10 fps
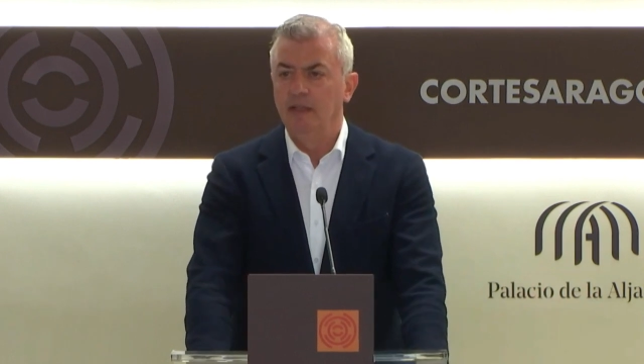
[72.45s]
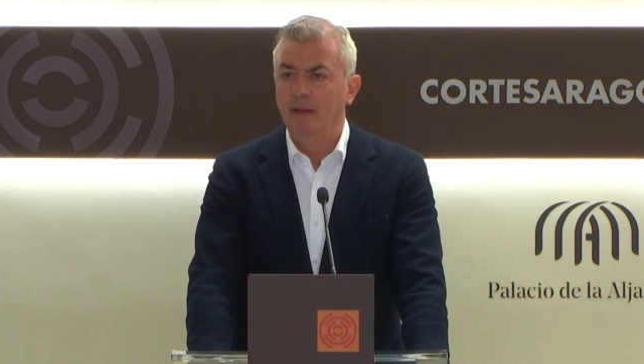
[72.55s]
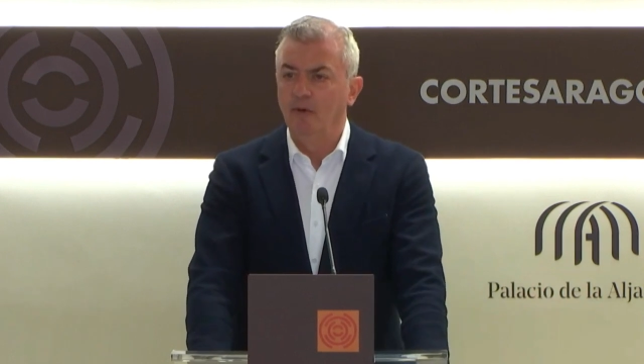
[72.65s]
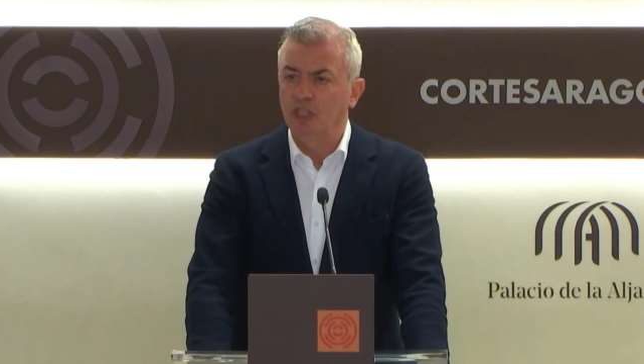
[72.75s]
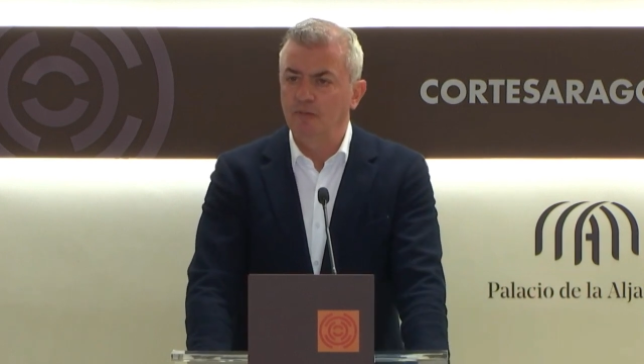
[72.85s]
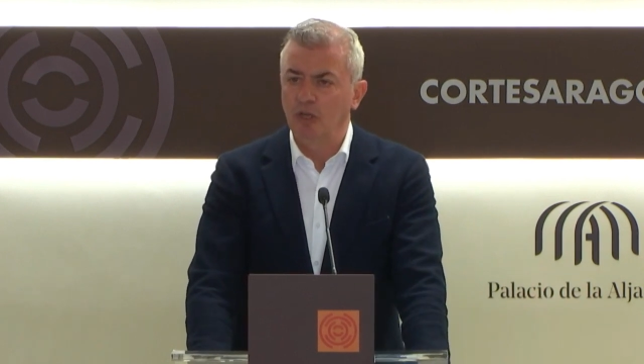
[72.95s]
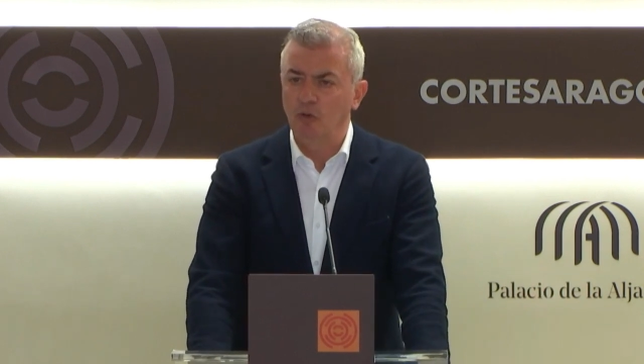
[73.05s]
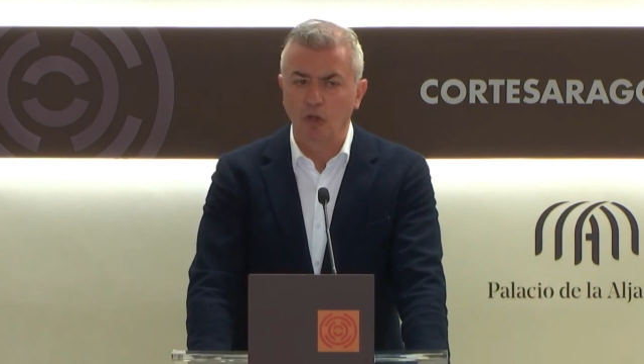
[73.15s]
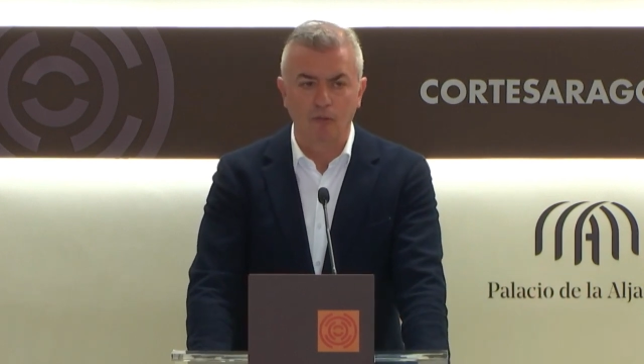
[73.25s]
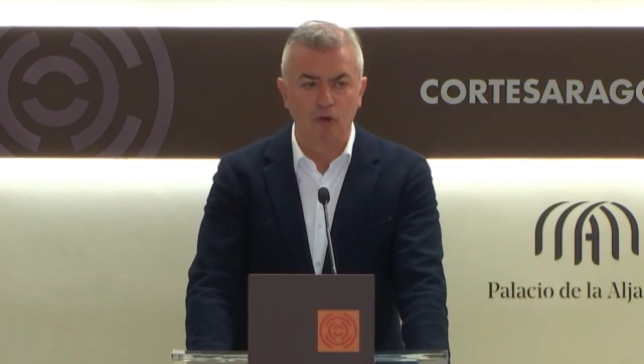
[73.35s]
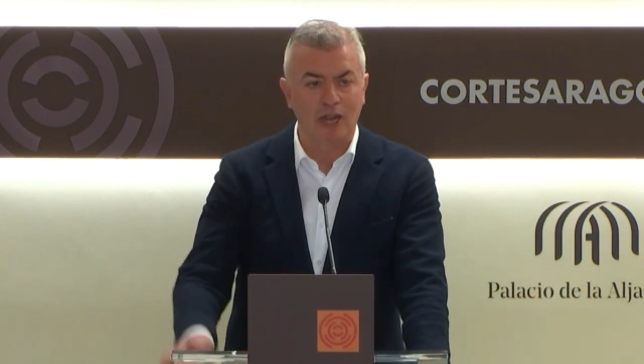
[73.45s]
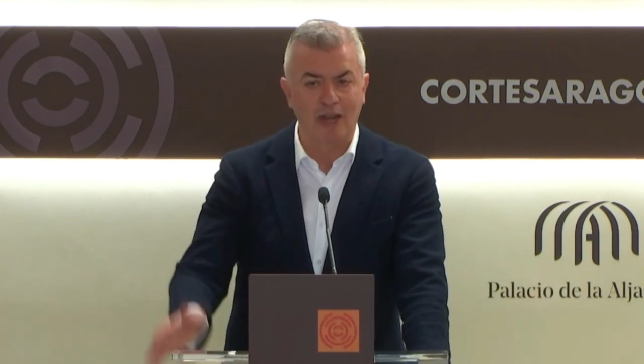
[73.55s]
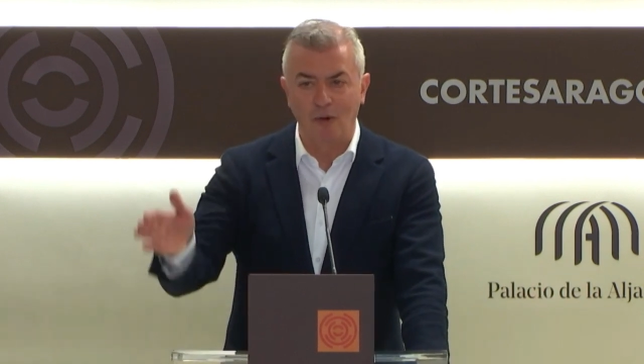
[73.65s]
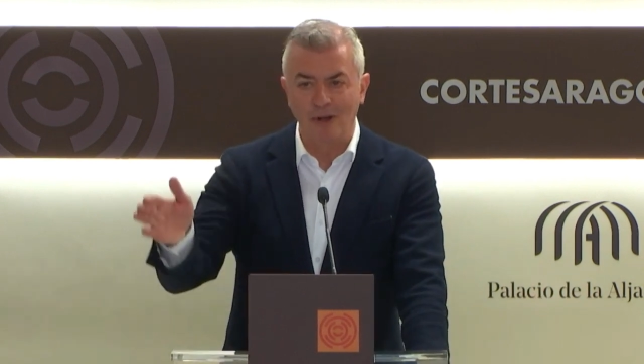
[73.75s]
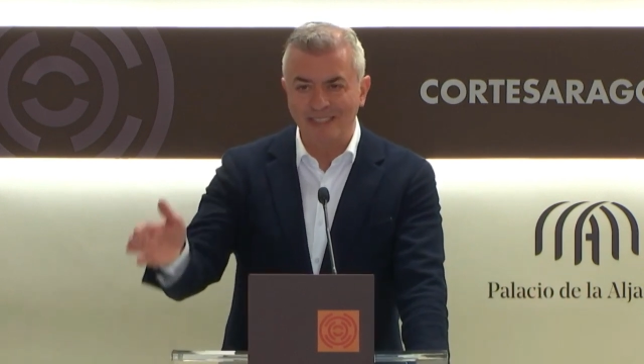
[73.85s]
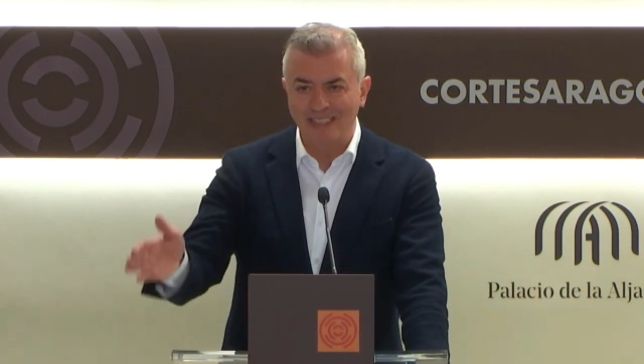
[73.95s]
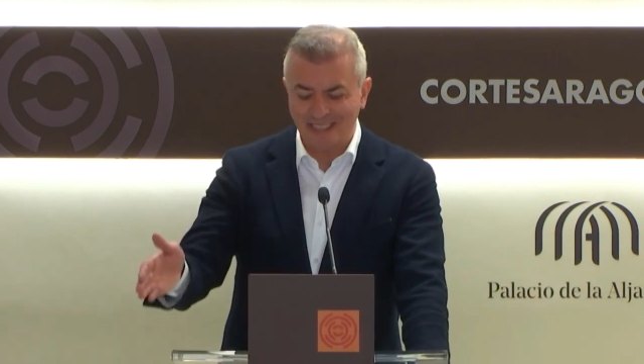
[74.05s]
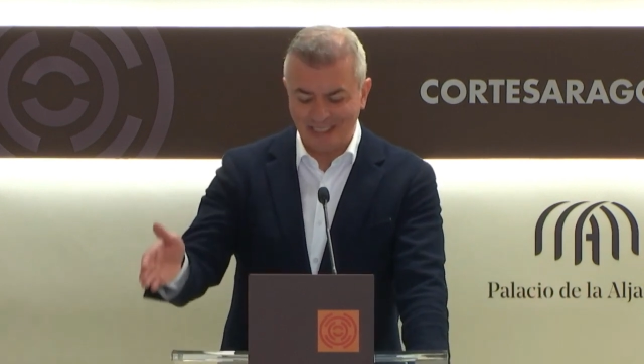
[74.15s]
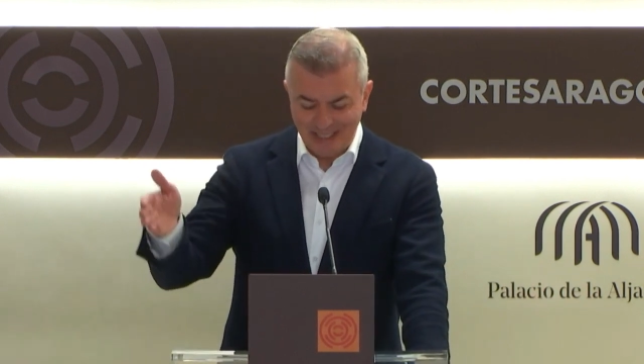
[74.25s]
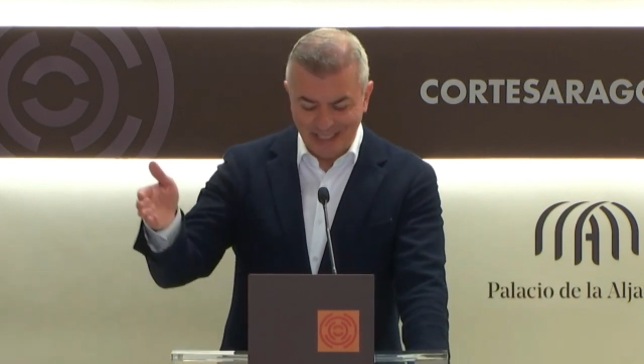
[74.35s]
de muchísimos autónomos
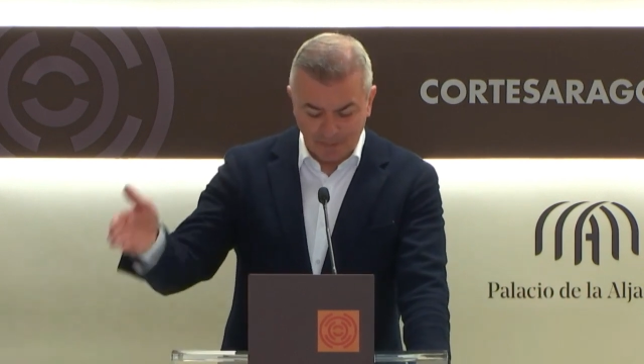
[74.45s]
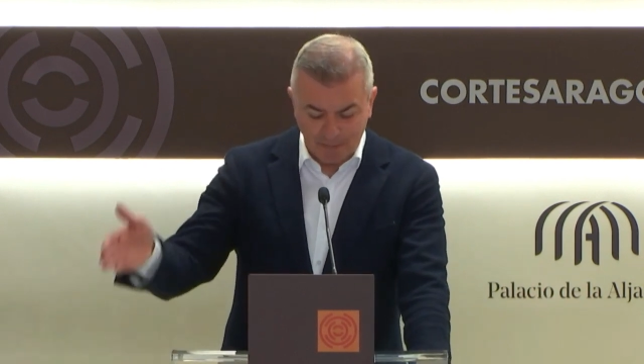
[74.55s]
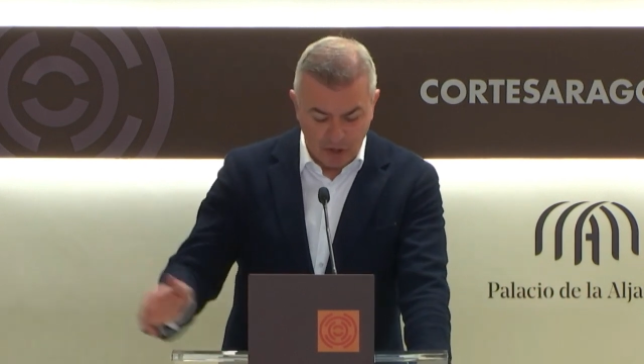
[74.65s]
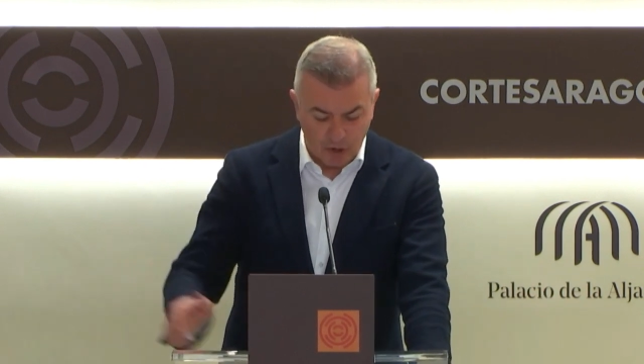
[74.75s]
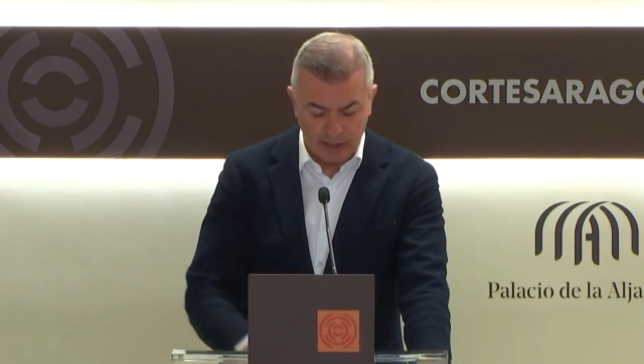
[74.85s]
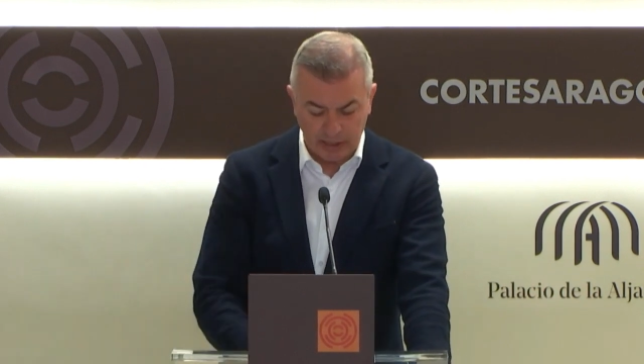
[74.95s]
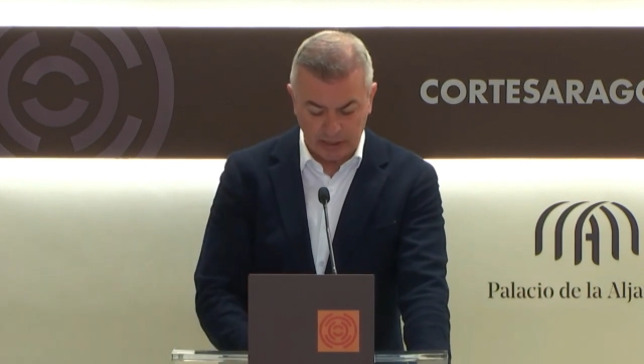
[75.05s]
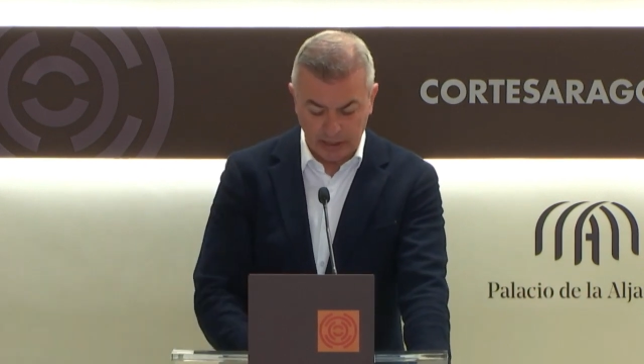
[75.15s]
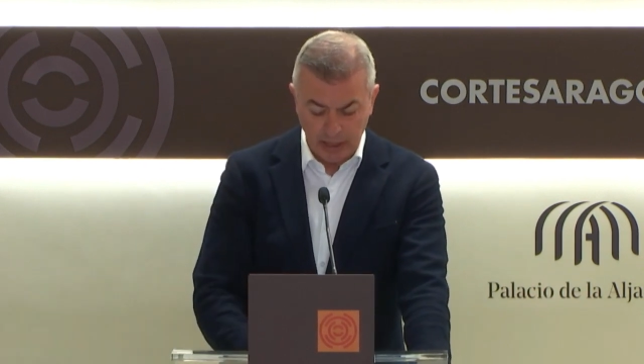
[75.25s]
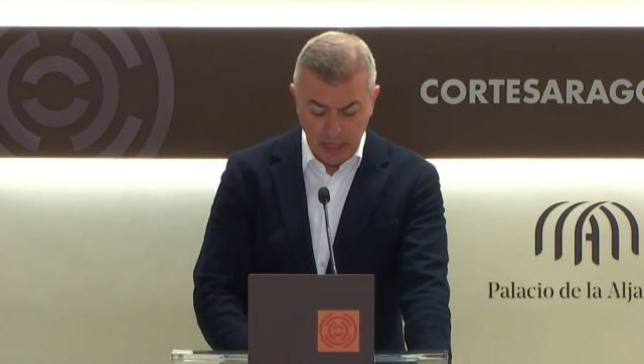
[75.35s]
aragoneses y españoles.